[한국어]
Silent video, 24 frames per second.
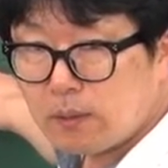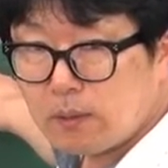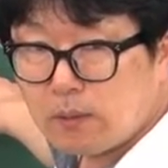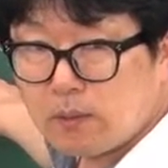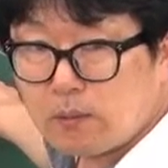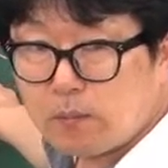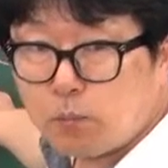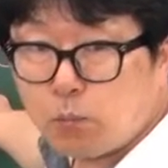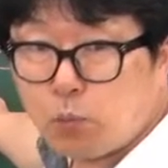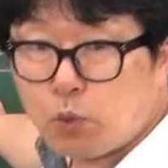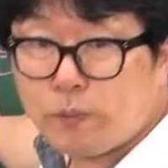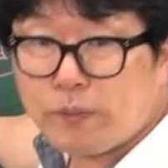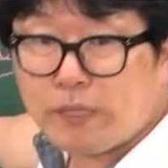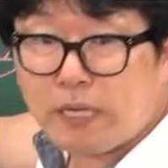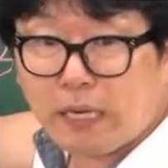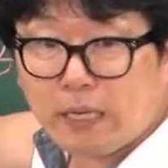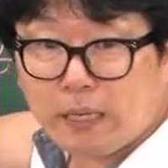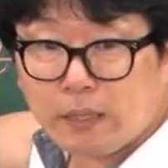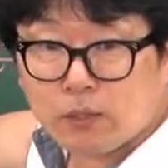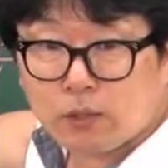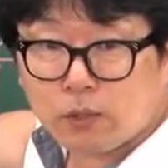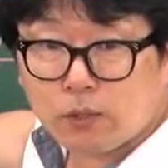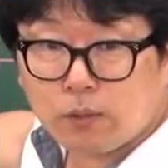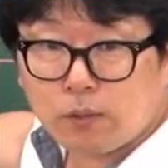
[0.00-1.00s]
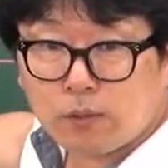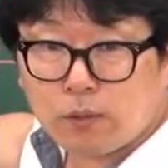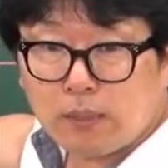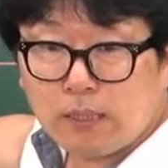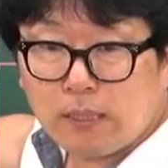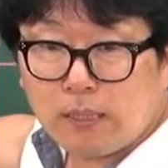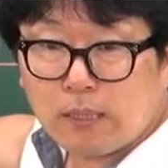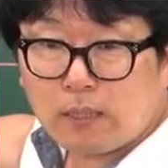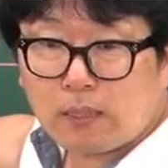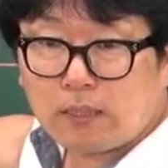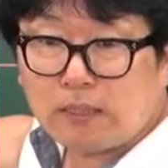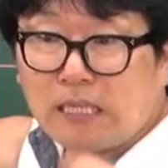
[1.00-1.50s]
무슨 뭐 말인지 알겠죠?
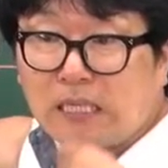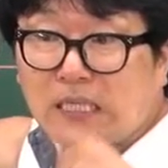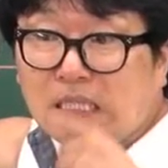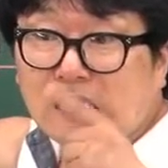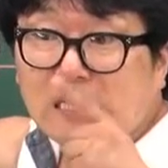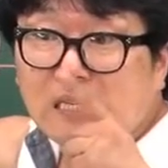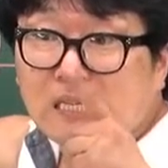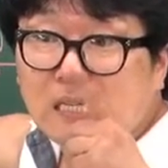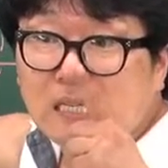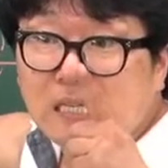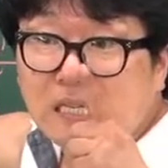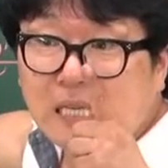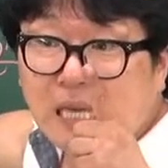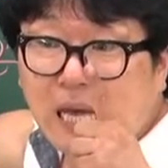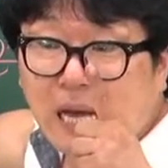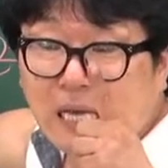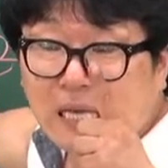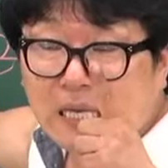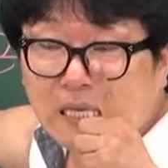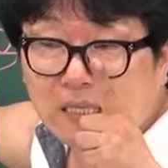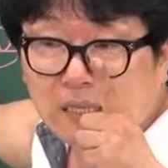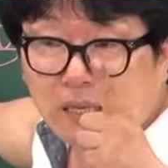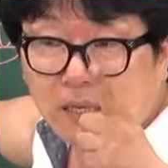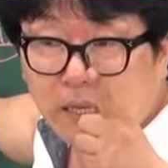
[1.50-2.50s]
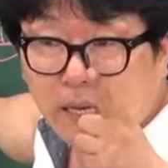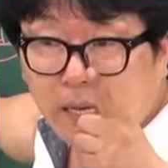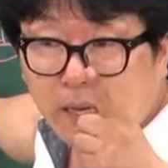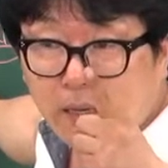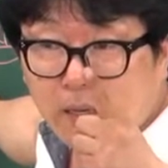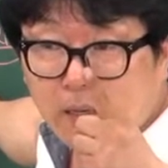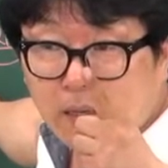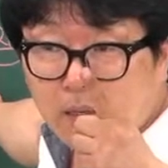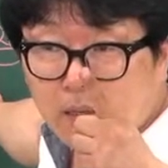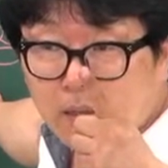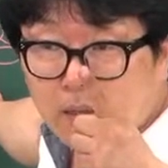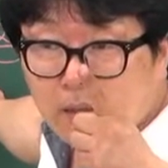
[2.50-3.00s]
근데 등기하기 전에
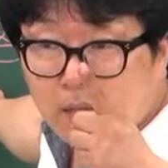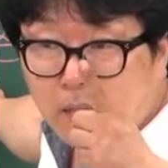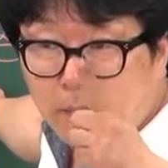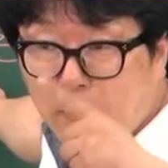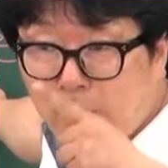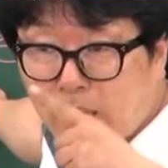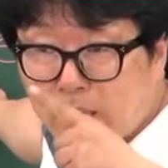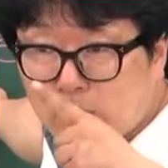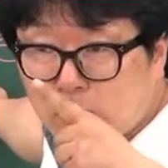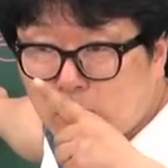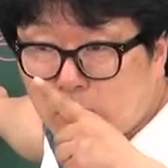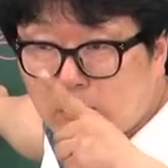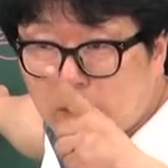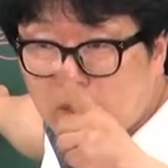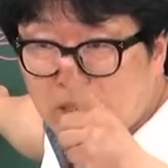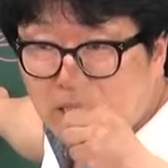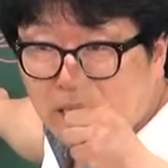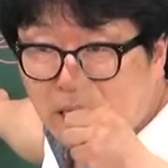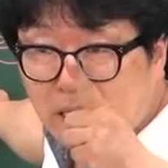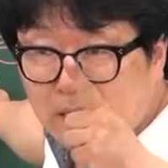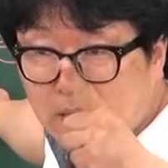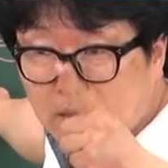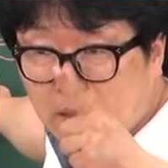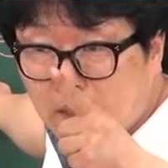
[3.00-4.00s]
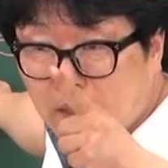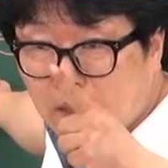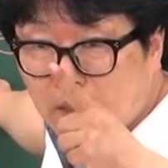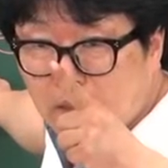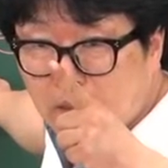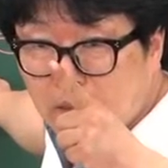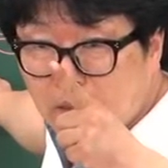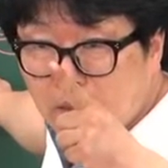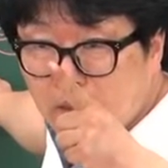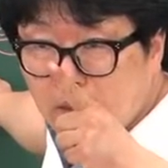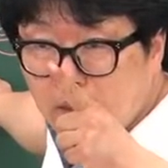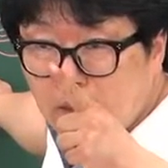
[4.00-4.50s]
넘어갔죠. 등기하기 전에.
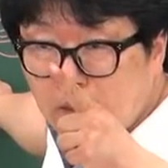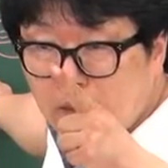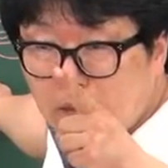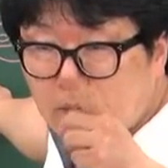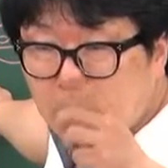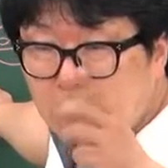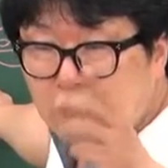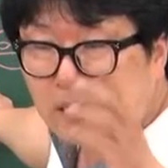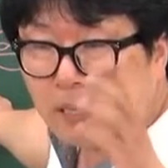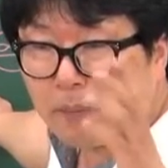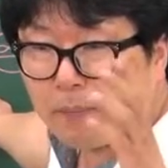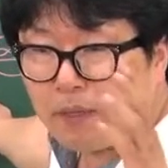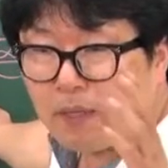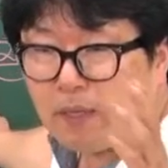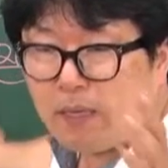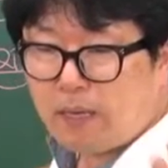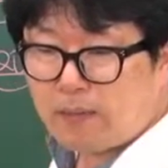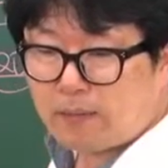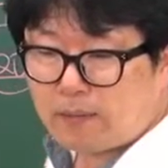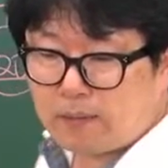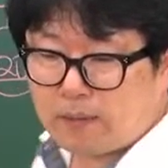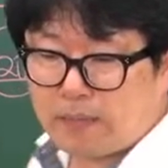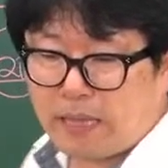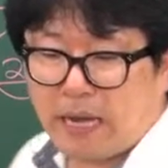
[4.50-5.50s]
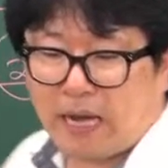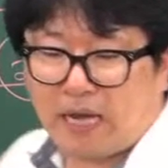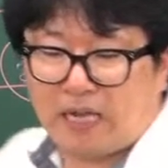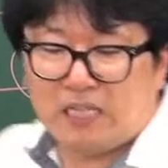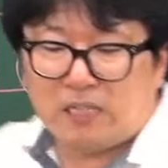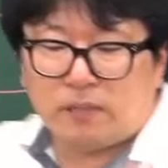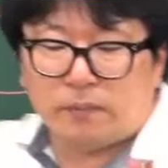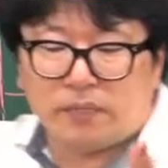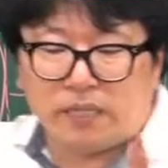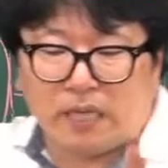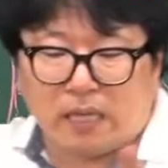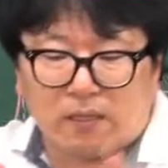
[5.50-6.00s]
이 사람이 내가
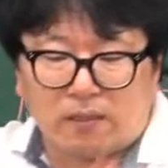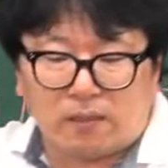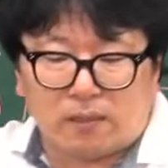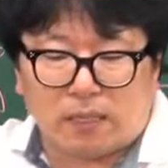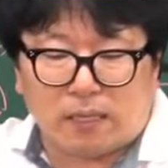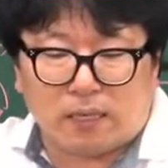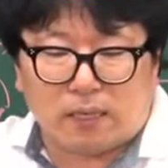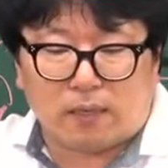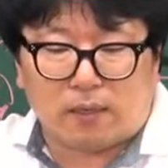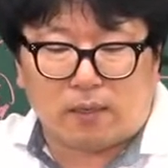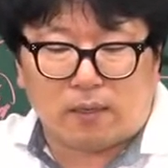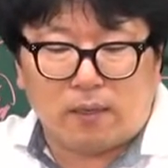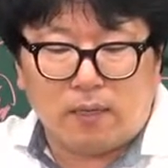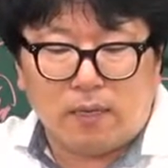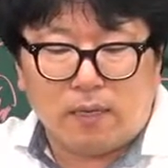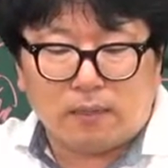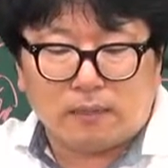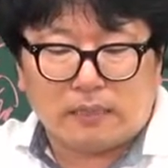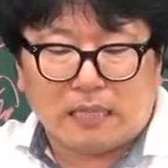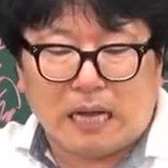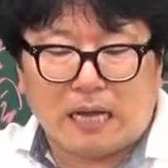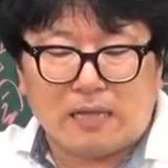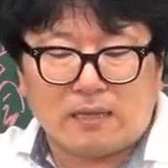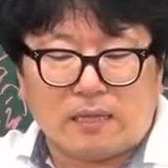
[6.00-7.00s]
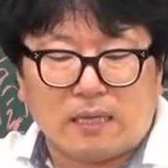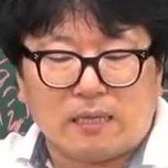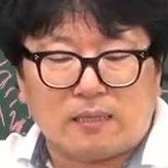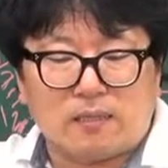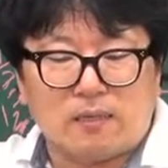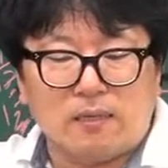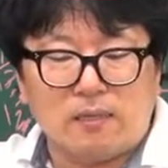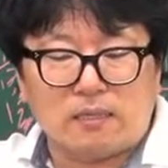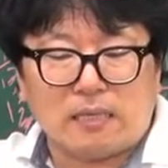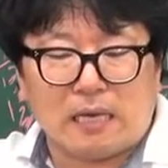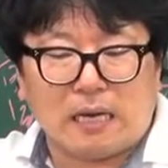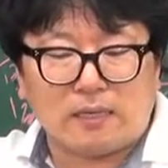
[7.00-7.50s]
20이 됐는데 나한테
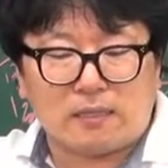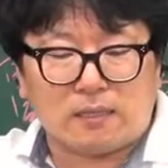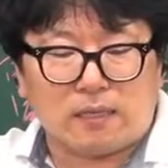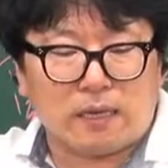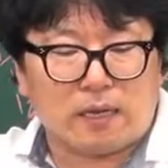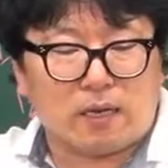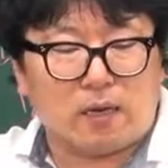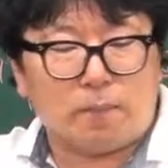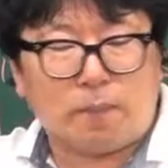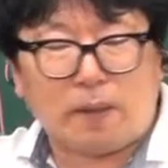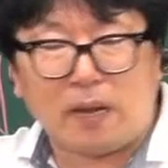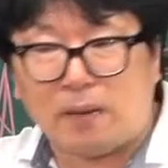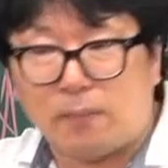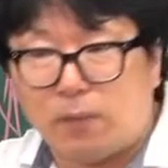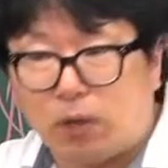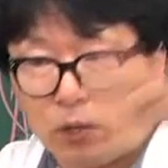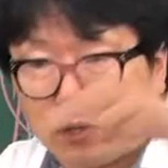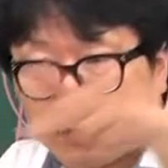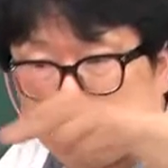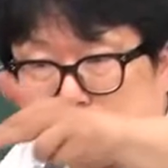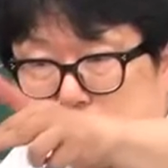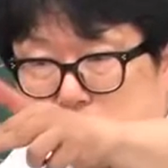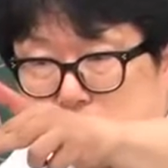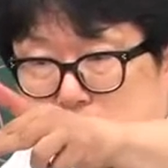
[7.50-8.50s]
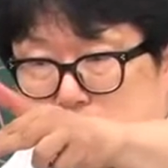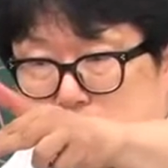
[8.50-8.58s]
등기하기 전에 이걸 팔아먹었죠.